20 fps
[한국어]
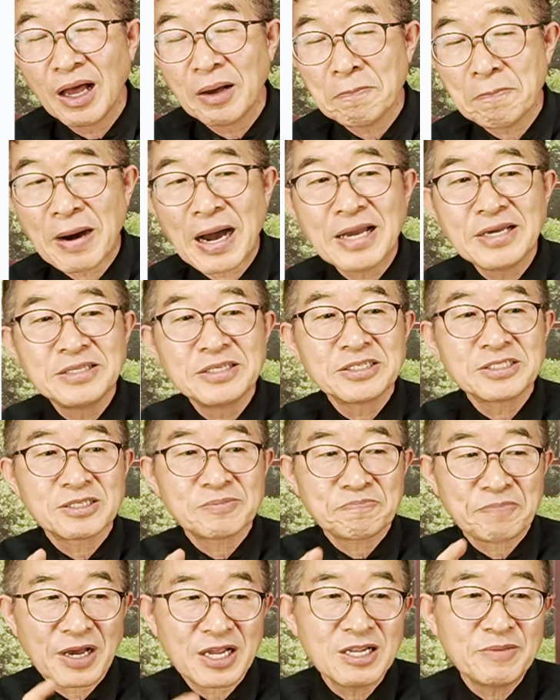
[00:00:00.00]

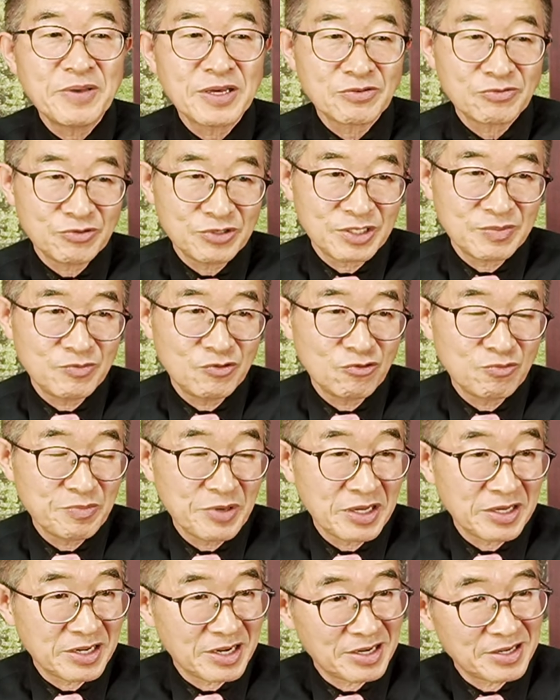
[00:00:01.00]
마이너스
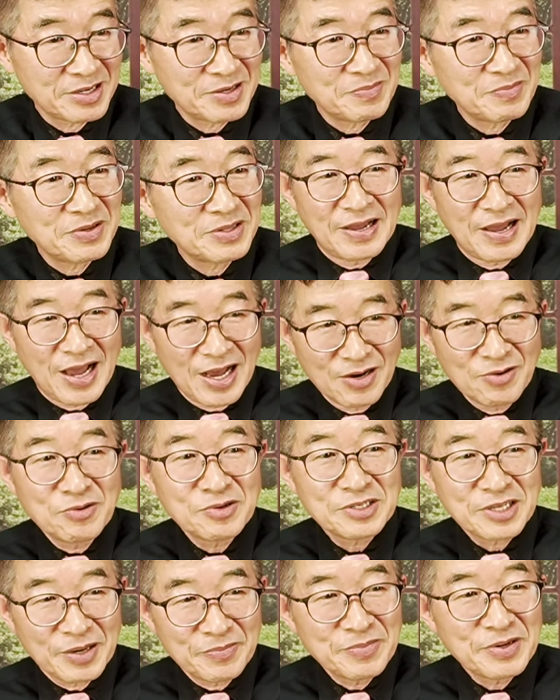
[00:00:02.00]
896명이란 겁니다.
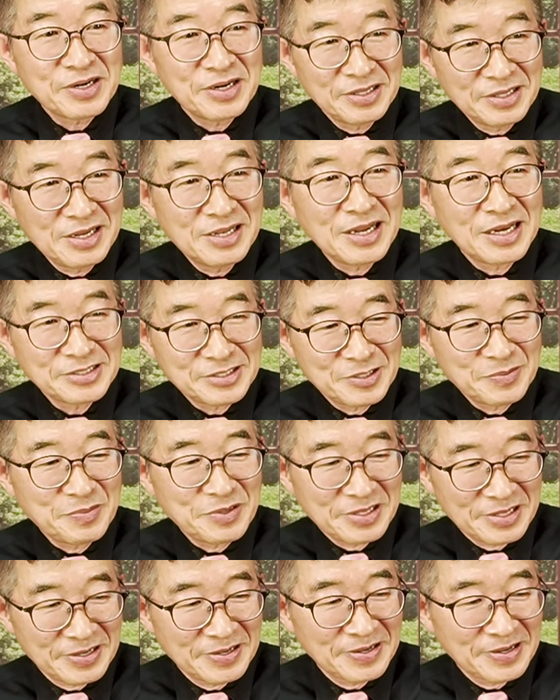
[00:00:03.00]
한국 참 큰일
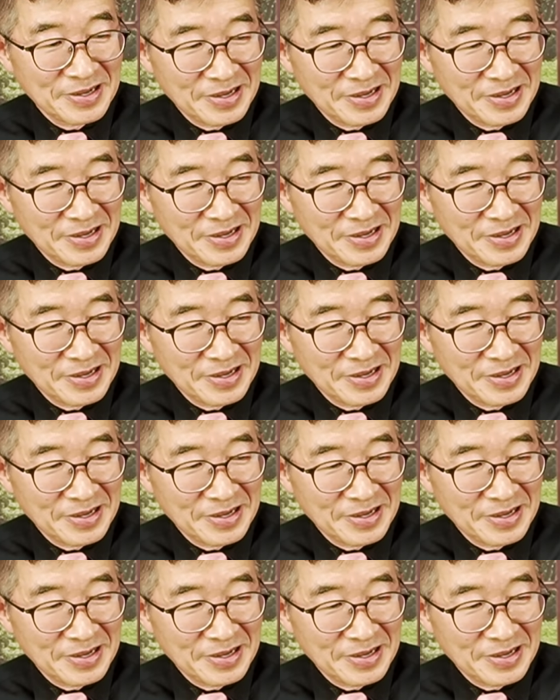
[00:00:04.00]
났습니다.